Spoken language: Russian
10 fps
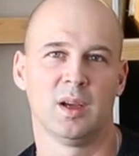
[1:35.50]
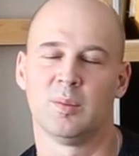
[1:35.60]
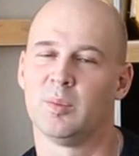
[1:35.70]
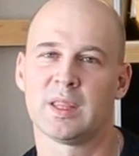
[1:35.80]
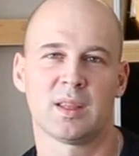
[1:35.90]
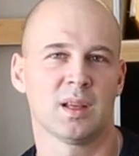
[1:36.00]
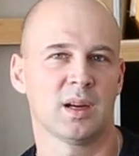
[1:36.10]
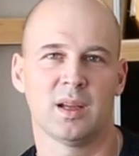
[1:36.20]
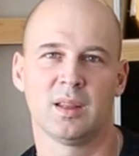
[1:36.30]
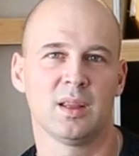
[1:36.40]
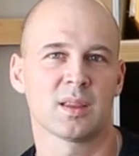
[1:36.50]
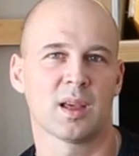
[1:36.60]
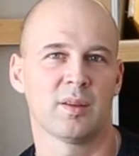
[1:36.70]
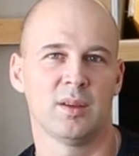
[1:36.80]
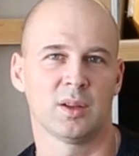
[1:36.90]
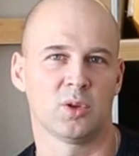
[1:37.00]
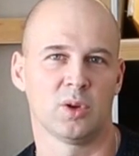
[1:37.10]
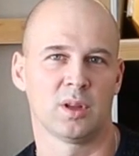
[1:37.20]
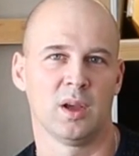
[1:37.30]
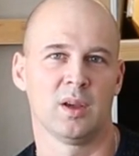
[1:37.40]
Мастера не
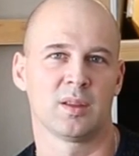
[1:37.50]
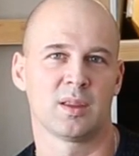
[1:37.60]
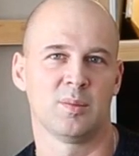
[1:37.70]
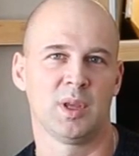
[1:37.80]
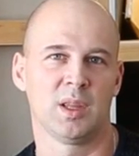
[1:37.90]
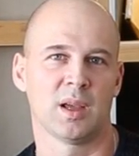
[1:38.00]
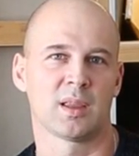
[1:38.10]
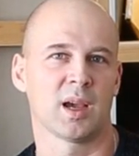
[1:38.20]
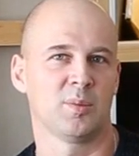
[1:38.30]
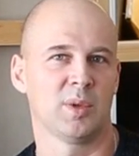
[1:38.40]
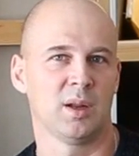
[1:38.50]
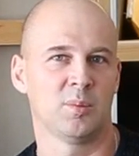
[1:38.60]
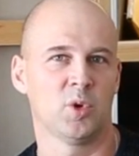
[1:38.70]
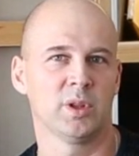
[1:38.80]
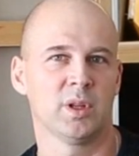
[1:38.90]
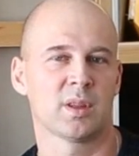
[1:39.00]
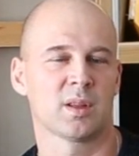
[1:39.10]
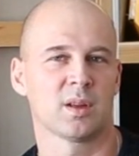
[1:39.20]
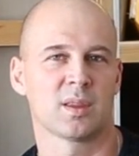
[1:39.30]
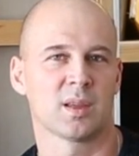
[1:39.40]
советуют заменять кадмий лимонный
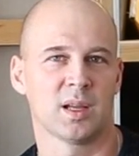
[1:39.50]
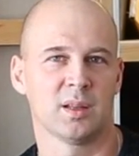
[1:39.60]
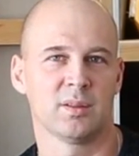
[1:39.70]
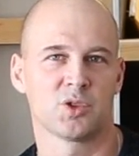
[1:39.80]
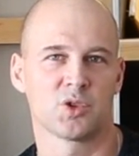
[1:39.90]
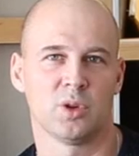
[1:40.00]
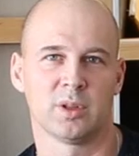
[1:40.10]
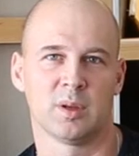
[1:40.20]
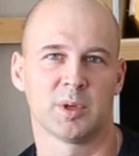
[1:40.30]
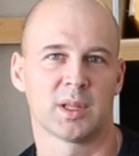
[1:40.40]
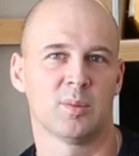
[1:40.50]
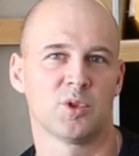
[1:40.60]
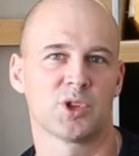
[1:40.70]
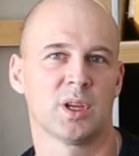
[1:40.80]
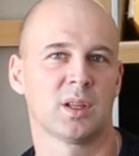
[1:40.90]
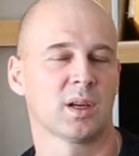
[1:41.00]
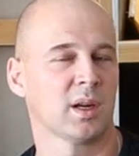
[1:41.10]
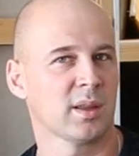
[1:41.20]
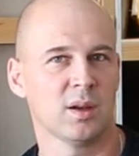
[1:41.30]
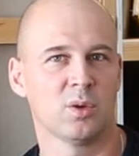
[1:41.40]
странциановой желтой, потому что эта
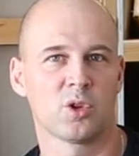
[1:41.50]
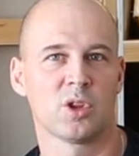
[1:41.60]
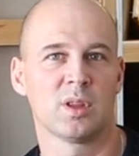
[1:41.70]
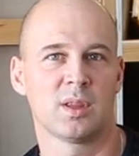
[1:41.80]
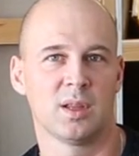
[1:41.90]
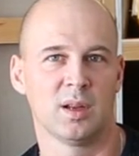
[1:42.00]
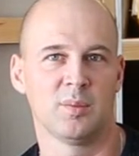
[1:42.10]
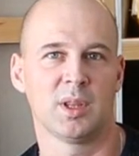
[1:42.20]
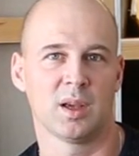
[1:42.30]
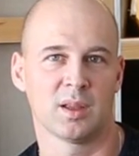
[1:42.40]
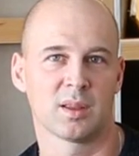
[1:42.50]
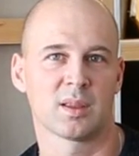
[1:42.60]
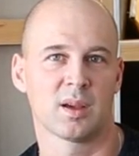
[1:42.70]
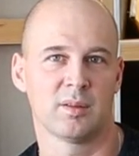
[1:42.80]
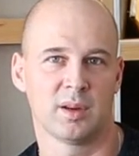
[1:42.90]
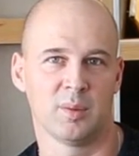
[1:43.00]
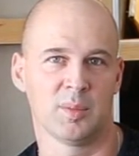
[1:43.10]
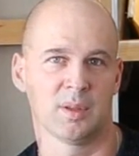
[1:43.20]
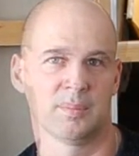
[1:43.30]
краска очень сильно меняется со временем.